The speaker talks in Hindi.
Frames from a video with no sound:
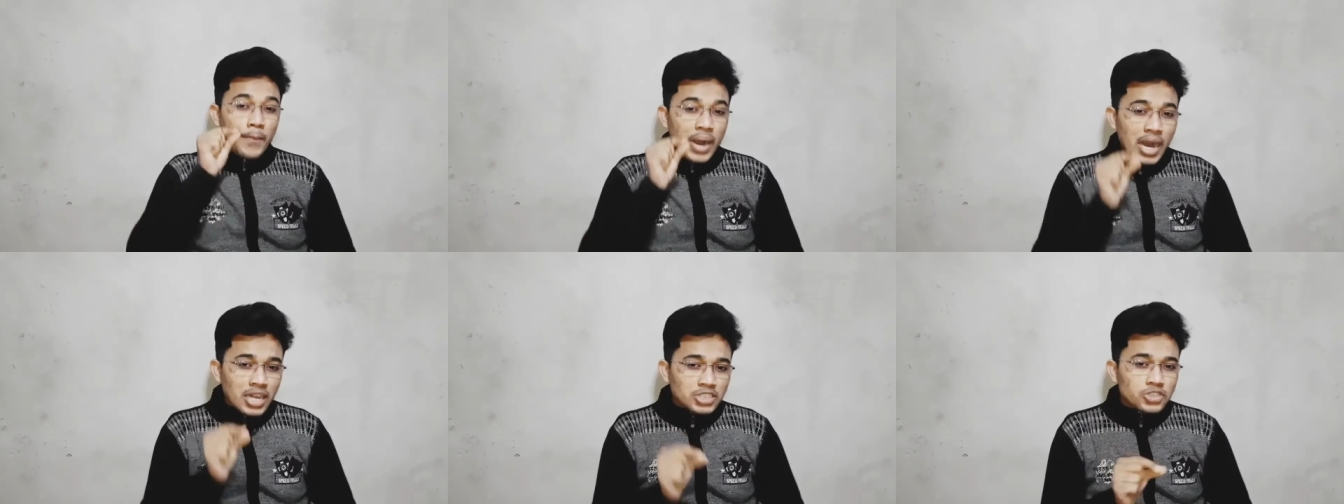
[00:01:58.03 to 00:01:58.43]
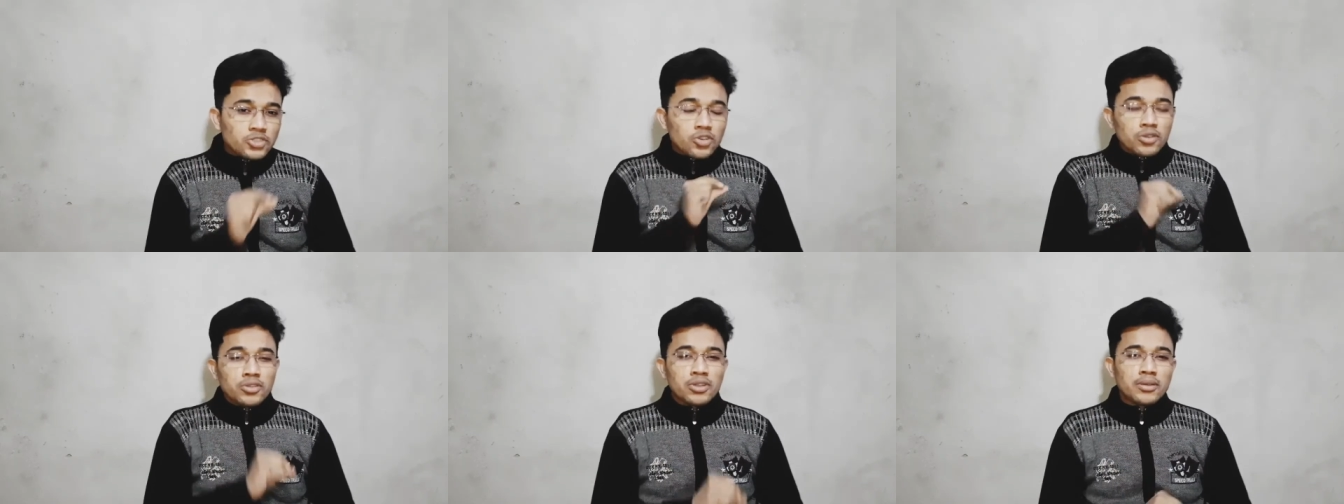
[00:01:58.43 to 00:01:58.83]

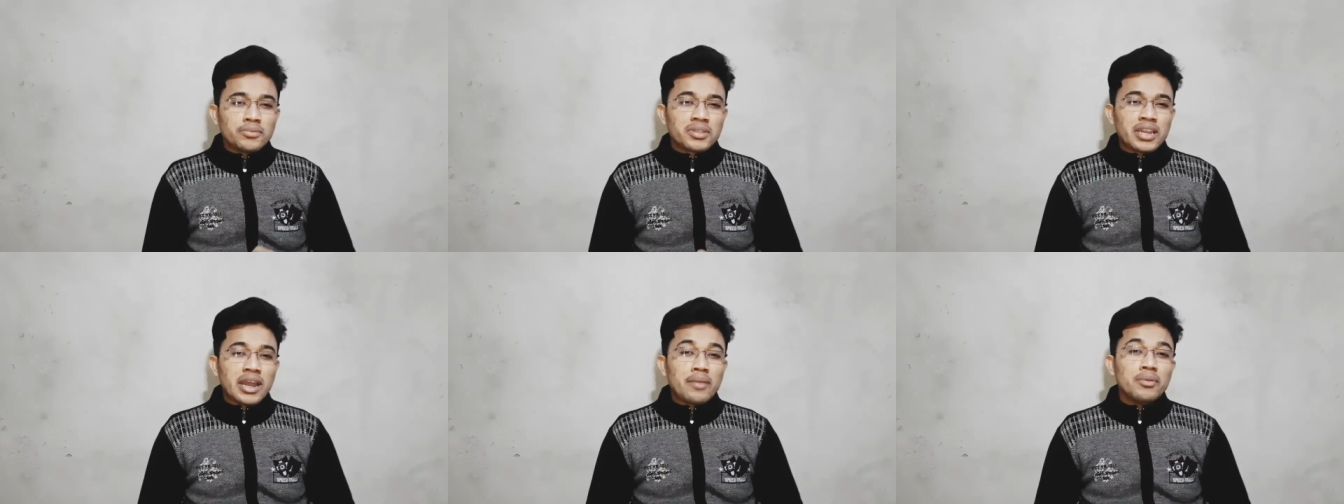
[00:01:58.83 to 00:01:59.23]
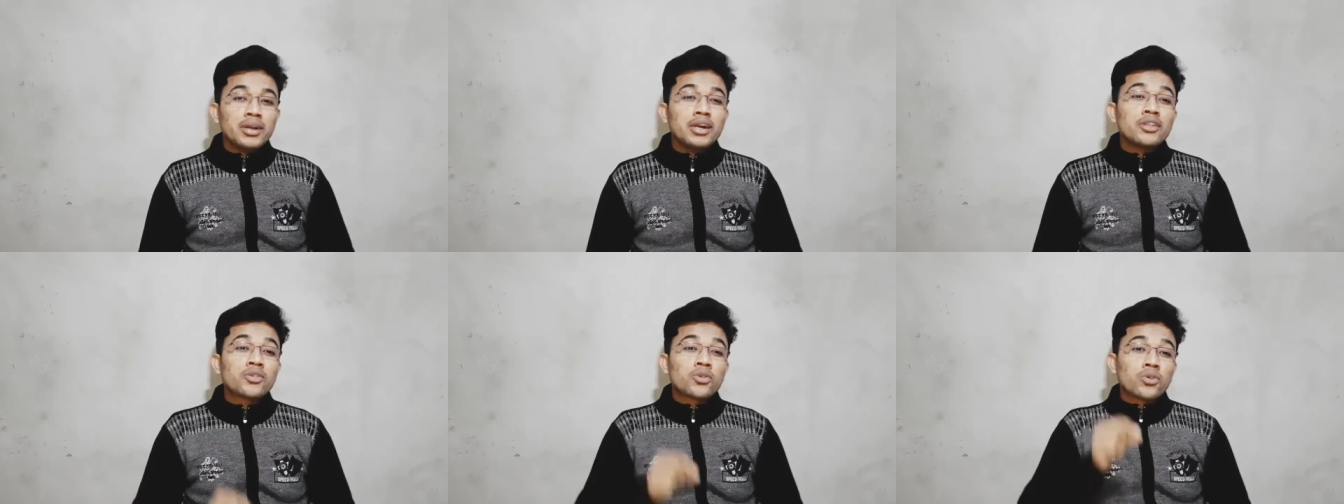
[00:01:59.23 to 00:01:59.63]
500 सब्सक्राइबर
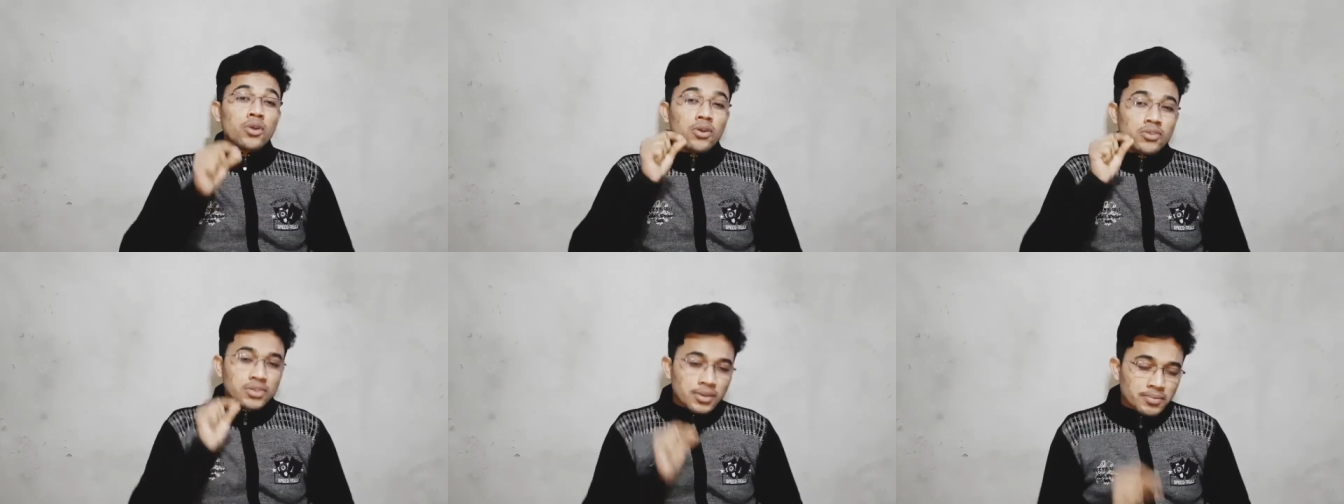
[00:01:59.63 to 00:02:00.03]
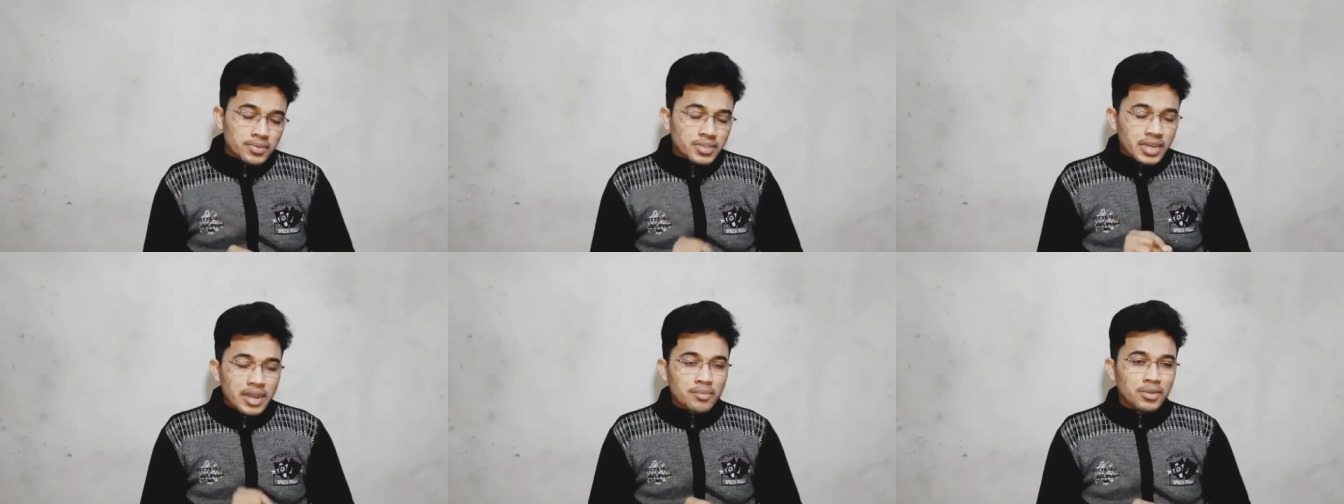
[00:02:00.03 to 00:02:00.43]
अगर 100
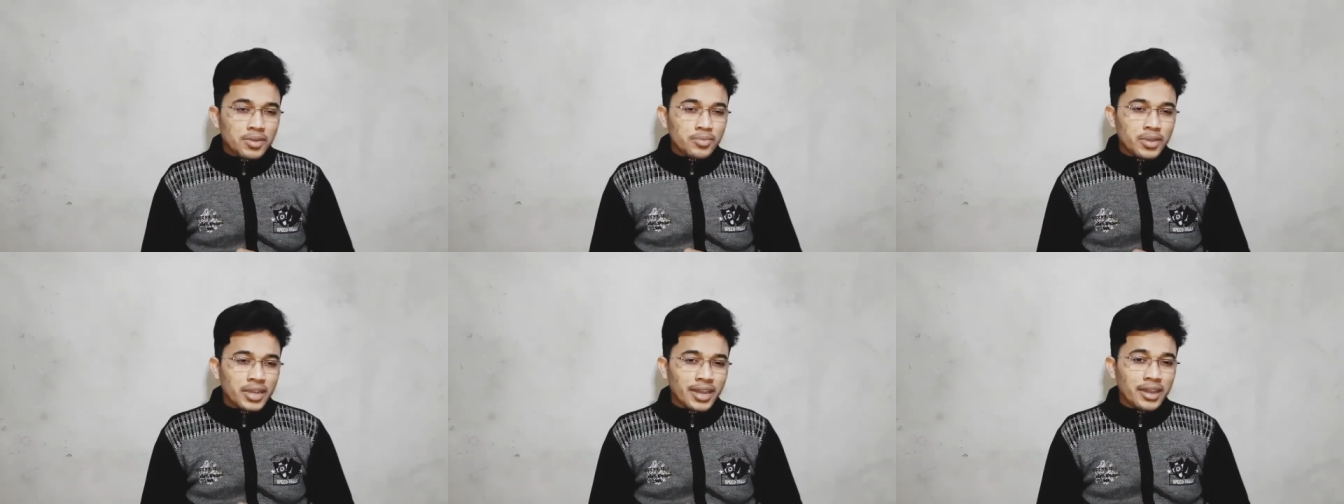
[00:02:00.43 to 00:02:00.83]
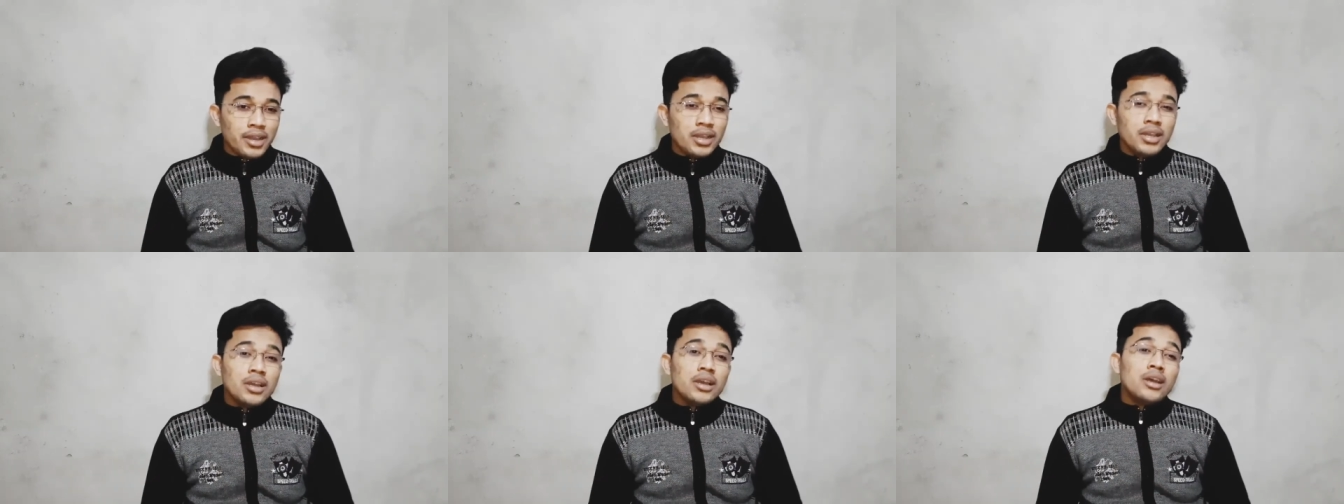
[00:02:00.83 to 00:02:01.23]
सब्सक्राइबर भी है
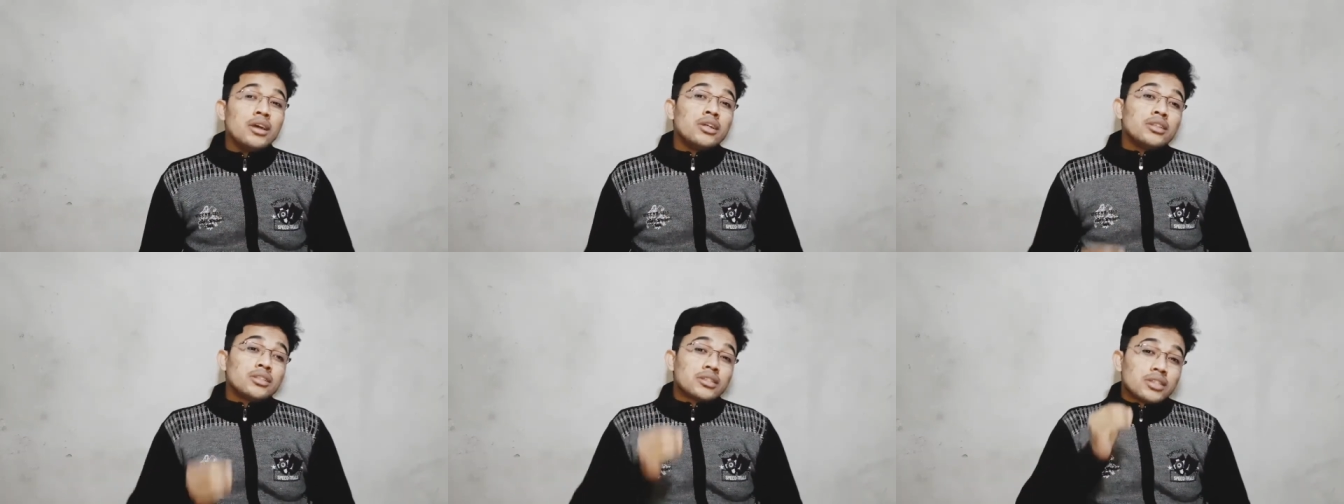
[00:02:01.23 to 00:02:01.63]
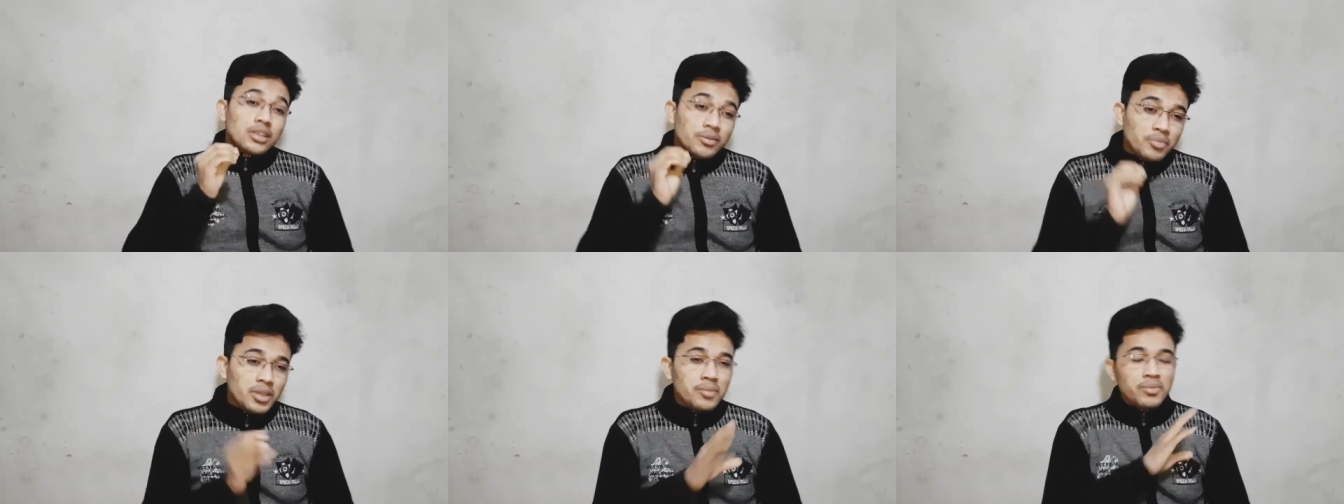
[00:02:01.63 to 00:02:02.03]

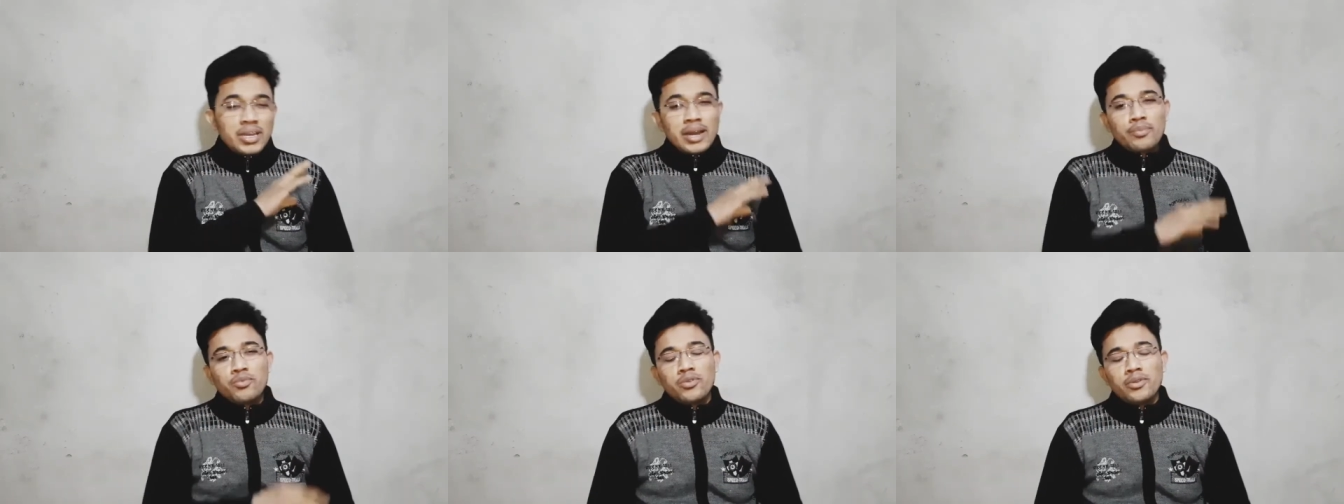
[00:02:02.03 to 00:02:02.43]
तभी भी आपको